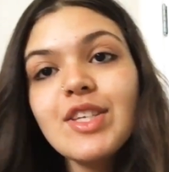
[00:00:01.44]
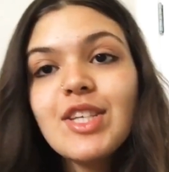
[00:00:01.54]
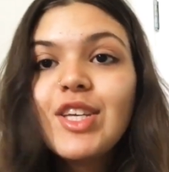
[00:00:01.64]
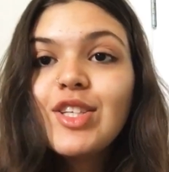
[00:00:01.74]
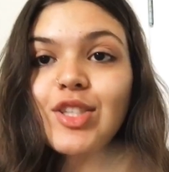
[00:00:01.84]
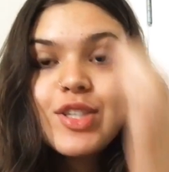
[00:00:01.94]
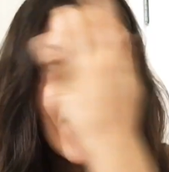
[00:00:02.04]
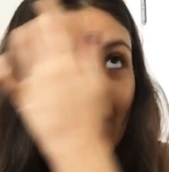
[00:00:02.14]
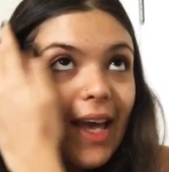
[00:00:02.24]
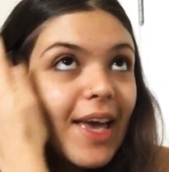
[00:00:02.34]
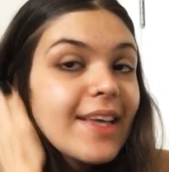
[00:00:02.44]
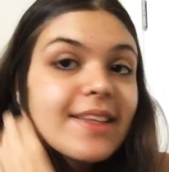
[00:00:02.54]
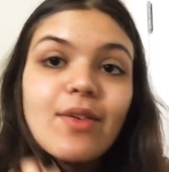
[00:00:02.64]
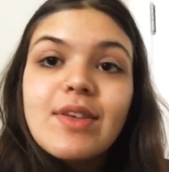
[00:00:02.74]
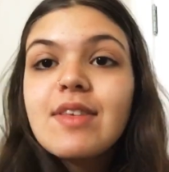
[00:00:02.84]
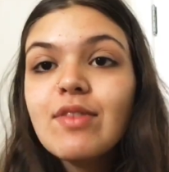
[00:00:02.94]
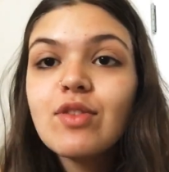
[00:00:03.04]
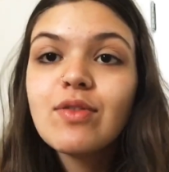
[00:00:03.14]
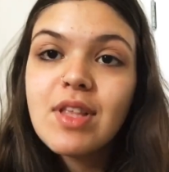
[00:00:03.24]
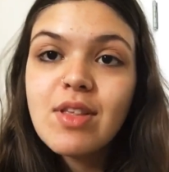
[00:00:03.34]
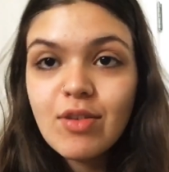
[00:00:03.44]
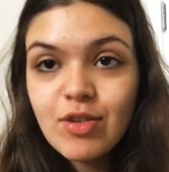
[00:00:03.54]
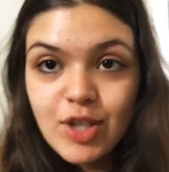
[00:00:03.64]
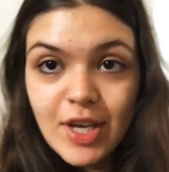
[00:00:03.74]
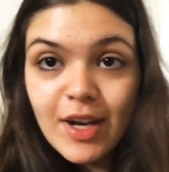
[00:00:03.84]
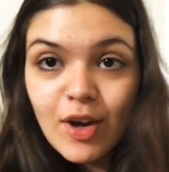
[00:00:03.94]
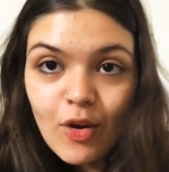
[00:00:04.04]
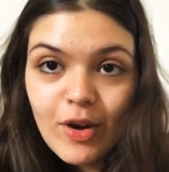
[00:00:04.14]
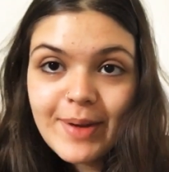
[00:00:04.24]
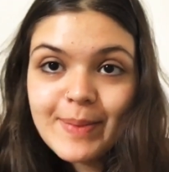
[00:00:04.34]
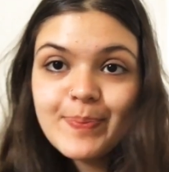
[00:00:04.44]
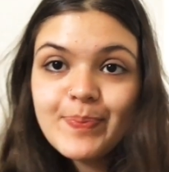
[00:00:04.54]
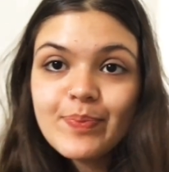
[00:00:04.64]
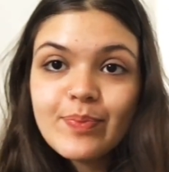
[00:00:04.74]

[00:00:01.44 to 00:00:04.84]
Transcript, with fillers: Oi, gente. É, então, esse vídeo que vocês vão assistir agora